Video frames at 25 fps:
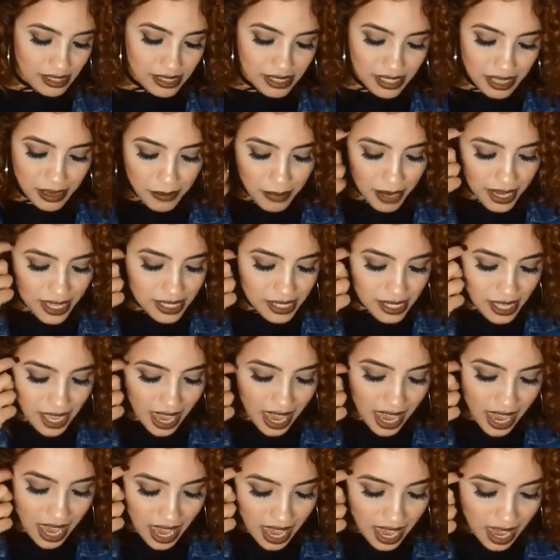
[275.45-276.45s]
assim, mas
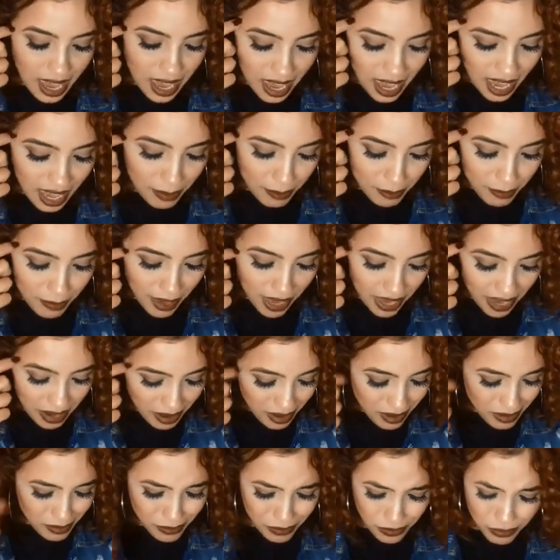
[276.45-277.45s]
é, é
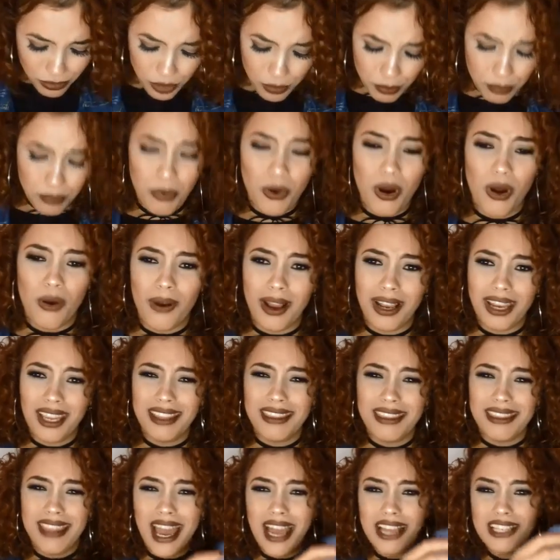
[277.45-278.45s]
bem de boa
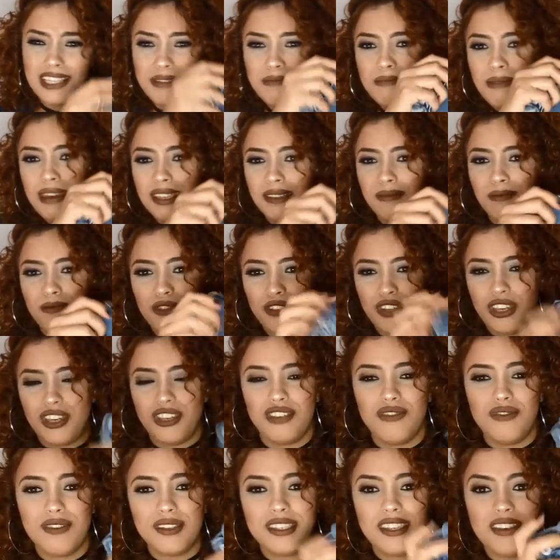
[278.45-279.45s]
qualidade mesmo,
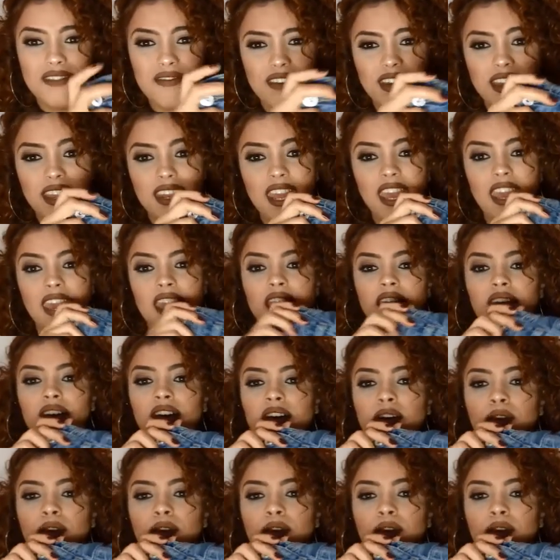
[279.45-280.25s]
gente. Você vê, né?